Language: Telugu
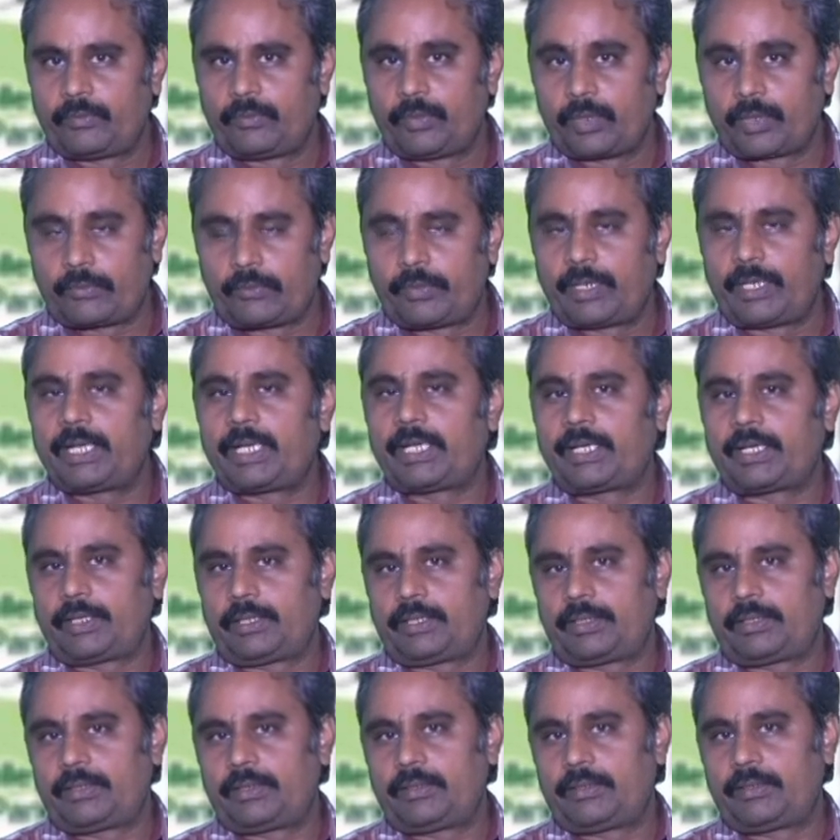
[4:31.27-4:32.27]
ఒకవేళ
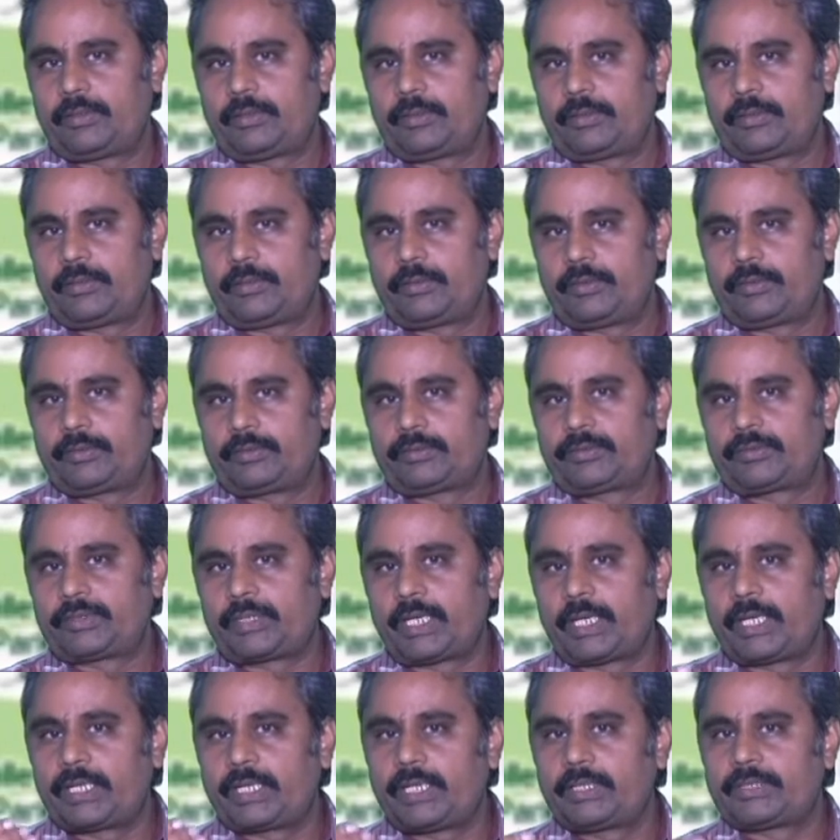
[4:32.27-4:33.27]

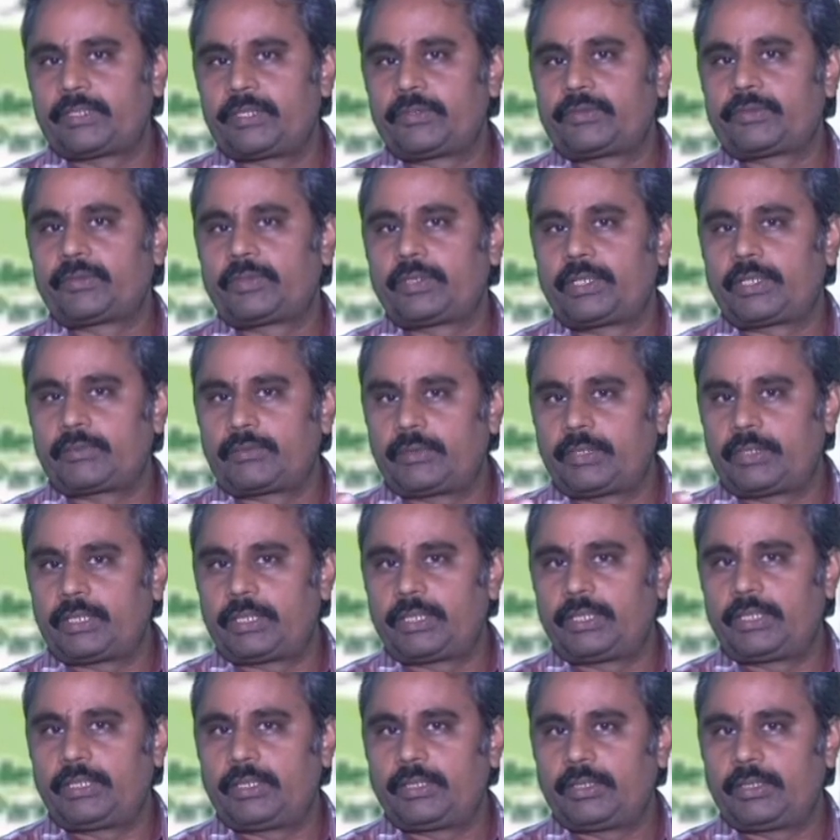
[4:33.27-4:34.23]
చైనా చేస్తున్నటువంటి